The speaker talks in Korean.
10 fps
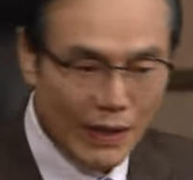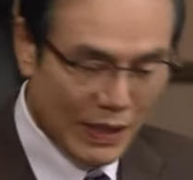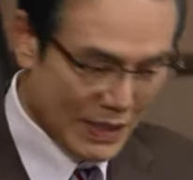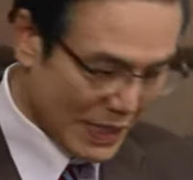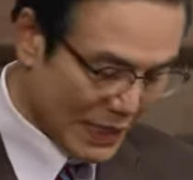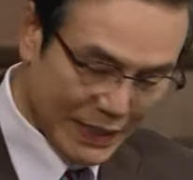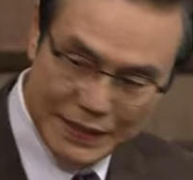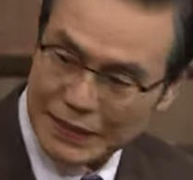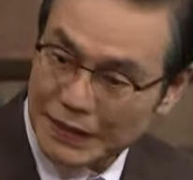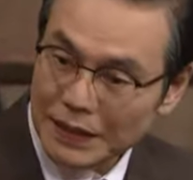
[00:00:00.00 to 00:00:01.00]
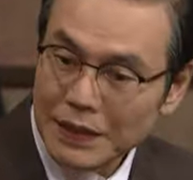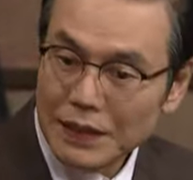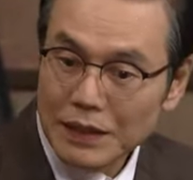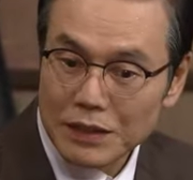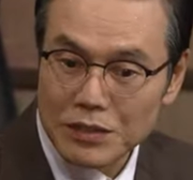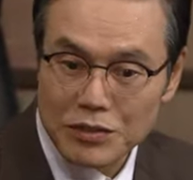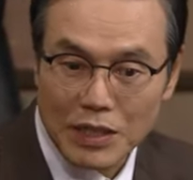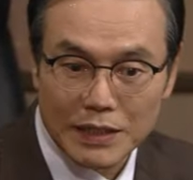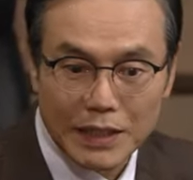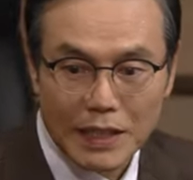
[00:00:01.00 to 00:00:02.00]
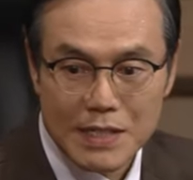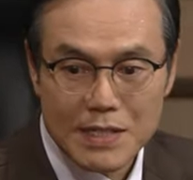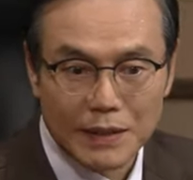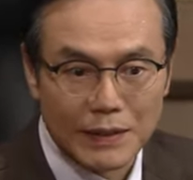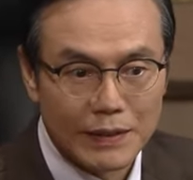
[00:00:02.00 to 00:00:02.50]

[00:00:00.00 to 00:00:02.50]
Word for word: 아니야, 어디 좀 갈 데가 있어.